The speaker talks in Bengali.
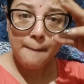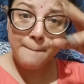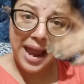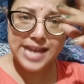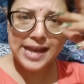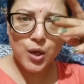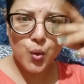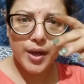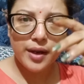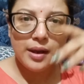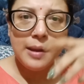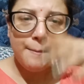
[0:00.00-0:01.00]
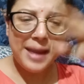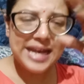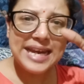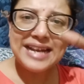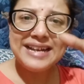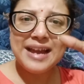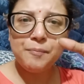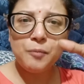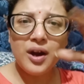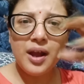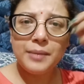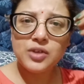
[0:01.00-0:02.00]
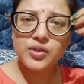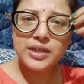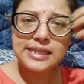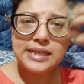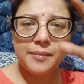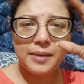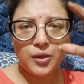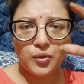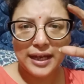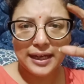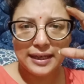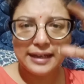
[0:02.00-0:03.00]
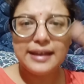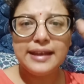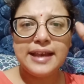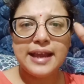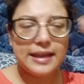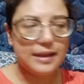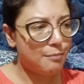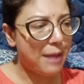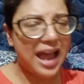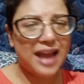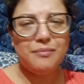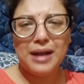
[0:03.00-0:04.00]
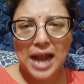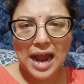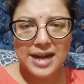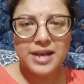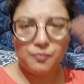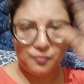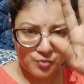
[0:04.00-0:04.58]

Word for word: বাইকে করে ভাই কিডন্যাপ করা আমরা যদি সিনেমাতেও দেখে থাকি কী দেখি ভ্যান বা গাড়ি